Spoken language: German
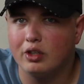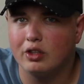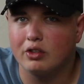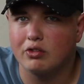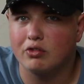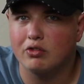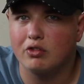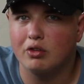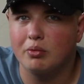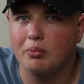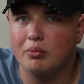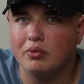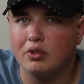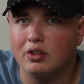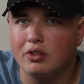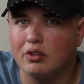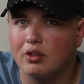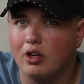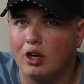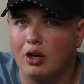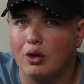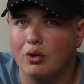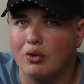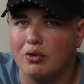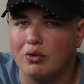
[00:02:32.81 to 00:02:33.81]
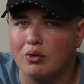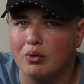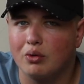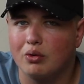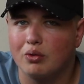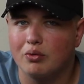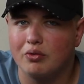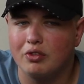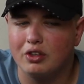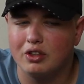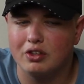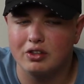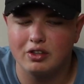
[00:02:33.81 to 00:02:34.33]
Das stimmt auch
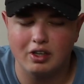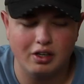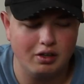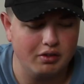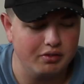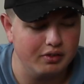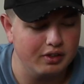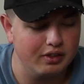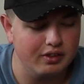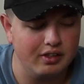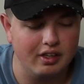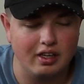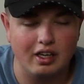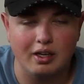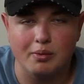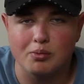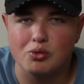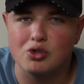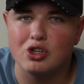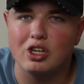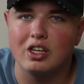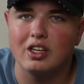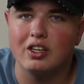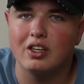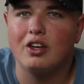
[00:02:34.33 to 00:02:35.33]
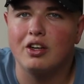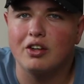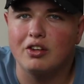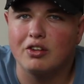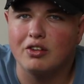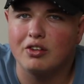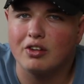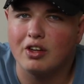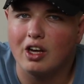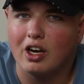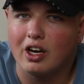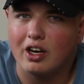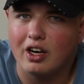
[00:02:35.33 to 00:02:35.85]
so, wie es da auf Instagram steht. Das
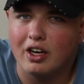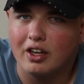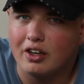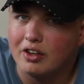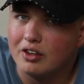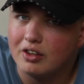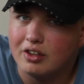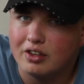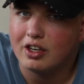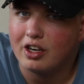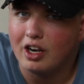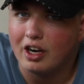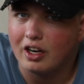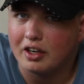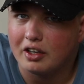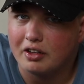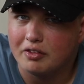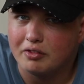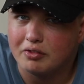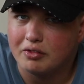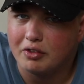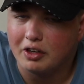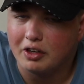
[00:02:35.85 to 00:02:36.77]
ist gar kein, gar kein